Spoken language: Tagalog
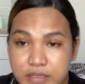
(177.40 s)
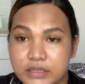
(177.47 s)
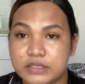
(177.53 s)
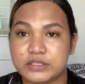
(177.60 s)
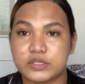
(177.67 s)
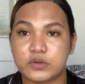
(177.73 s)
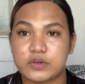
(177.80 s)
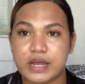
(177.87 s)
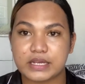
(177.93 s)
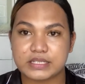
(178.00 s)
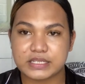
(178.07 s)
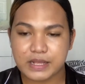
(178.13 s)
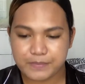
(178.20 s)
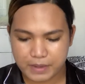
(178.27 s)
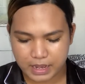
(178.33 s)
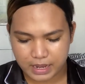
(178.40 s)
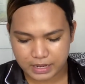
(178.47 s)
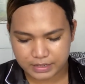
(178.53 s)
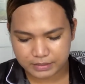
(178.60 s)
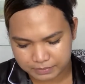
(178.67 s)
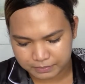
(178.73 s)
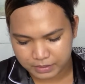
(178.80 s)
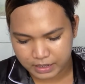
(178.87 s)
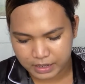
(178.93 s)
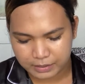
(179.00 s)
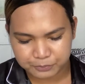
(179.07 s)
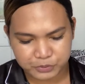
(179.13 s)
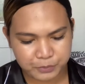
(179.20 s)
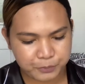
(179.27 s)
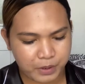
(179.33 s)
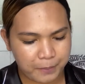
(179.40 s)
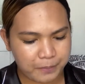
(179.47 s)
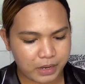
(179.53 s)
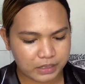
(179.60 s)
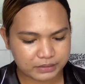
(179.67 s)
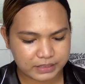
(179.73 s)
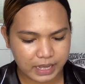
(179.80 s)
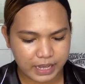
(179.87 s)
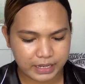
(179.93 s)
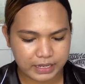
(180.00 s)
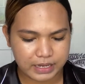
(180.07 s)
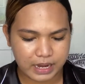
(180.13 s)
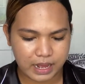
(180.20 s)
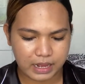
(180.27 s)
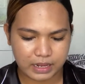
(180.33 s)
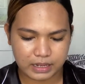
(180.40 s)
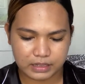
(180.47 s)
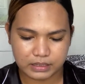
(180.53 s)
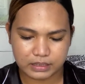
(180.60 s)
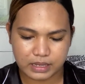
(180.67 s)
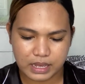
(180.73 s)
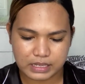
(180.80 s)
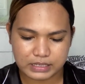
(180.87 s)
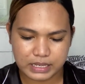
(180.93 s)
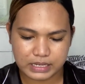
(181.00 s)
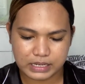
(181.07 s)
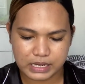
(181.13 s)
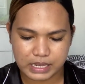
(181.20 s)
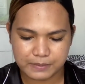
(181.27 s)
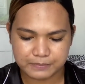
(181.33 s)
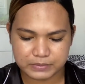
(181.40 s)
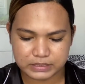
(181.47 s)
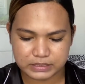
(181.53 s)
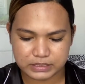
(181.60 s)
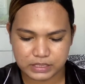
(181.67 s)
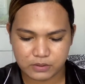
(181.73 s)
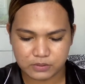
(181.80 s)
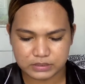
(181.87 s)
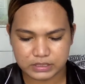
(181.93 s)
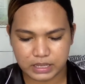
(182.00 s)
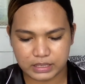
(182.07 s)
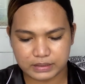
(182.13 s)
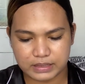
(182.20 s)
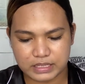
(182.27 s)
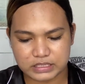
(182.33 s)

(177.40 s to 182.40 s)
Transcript: So next naman, mag-prep lang tayo ng aking lips using this